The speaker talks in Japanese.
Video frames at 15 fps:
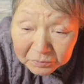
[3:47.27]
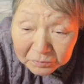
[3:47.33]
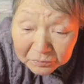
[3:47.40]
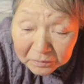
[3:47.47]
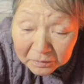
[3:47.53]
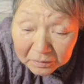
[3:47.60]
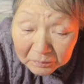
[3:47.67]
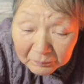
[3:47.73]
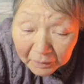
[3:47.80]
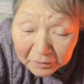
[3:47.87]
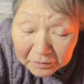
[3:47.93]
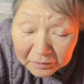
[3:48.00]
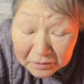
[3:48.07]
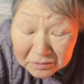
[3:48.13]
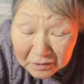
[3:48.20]
別に
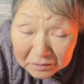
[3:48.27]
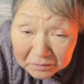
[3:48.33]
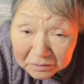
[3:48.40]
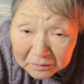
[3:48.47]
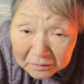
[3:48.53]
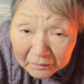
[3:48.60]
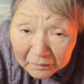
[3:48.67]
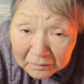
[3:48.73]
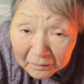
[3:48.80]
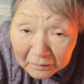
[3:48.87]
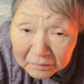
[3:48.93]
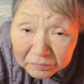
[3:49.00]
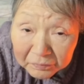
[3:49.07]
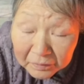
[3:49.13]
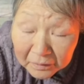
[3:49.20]
マネージャーに聞か
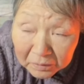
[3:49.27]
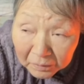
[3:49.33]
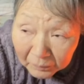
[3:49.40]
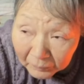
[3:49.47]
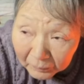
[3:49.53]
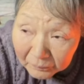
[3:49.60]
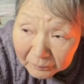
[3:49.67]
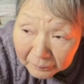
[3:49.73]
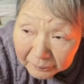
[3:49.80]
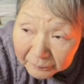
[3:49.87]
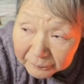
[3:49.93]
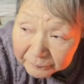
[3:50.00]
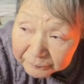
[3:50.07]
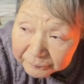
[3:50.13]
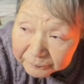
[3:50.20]
なかったんよ。
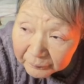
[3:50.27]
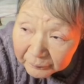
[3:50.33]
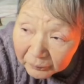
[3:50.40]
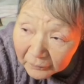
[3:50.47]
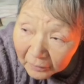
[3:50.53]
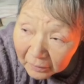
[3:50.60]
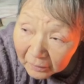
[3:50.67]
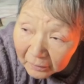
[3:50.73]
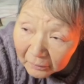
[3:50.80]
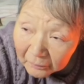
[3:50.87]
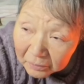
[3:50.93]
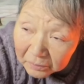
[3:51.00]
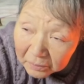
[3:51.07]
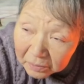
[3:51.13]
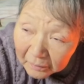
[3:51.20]

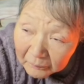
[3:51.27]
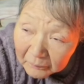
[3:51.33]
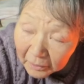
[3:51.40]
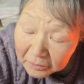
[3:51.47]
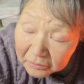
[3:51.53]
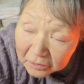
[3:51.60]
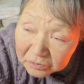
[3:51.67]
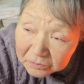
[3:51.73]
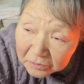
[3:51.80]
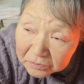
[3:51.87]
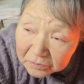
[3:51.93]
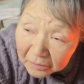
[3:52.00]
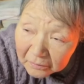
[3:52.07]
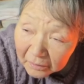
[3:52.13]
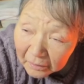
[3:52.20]
うん、でな
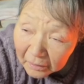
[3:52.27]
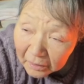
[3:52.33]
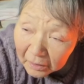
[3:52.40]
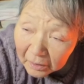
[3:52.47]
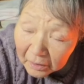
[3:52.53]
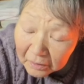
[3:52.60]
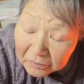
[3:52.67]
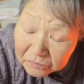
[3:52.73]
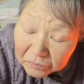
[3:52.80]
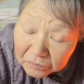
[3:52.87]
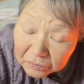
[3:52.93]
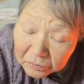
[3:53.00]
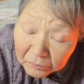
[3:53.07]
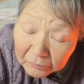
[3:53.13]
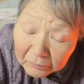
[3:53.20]
マネージャーさんが「
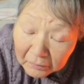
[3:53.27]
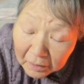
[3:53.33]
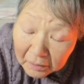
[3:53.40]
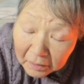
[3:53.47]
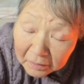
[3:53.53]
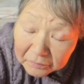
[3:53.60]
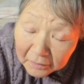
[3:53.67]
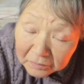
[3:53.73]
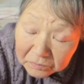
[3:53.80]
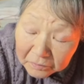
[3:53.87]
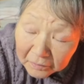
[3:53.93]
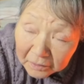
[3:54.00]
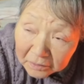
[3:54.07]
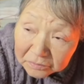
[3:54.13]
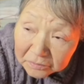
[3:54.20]
水曜は
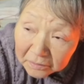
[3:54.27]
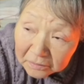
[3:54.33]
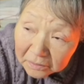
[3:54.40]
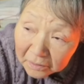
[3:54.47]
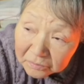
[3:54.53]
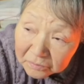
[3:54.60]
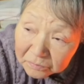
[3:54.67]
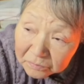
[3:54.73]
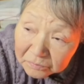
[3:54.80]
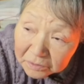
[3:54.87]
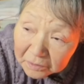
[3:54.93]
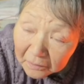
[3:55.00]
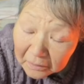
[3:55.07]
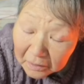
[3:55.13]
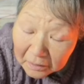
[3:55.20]
夏原さん休
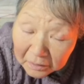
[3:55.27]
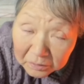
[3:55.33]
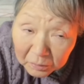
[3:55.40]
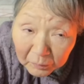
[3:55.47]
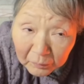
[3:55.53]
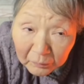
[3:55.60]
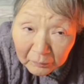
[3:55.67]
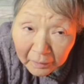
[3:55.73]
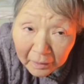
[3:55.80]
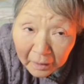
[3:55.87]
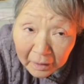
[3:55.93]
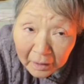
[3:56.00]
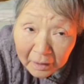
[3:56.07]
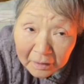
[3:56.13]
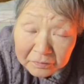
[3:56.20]
みだから今日
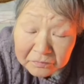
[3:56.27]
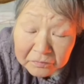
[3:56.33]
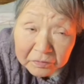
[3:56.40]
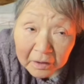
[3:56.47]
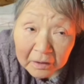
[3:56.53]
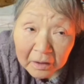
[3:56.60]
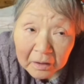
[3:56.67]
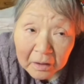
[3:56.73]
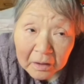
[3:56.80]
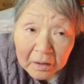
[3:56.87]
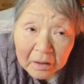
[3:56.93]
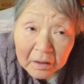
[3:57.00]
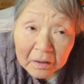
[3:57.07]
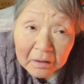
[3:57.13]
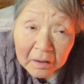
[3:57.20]
は」っつって
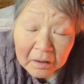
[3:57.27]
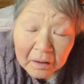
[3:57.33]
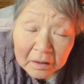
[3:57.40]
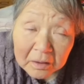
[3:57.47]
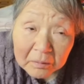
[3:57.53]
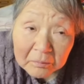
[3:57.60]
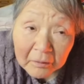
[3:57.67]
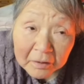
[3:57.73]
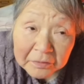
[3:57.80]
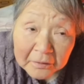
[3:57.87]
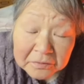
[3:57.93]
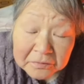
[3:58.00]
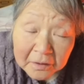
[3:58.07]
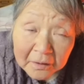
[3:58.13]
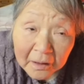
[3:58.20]

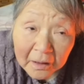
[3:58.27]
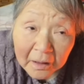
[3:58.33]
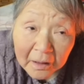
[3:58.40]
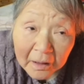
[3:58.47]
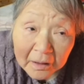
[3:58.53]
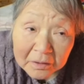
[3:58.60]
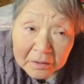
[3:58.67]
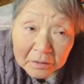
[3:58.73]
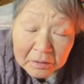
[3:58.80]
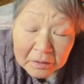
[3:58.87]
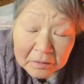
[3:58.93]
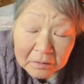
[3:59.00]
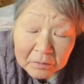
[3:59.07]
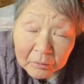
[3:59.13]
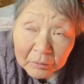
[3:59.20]
私が
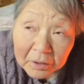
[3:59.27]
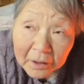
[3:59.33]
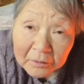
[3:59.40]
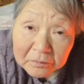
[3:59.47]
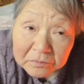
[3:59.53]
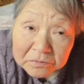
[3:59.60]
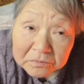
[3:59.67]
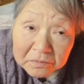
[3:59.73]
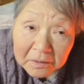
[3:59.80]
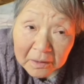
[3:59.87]
予約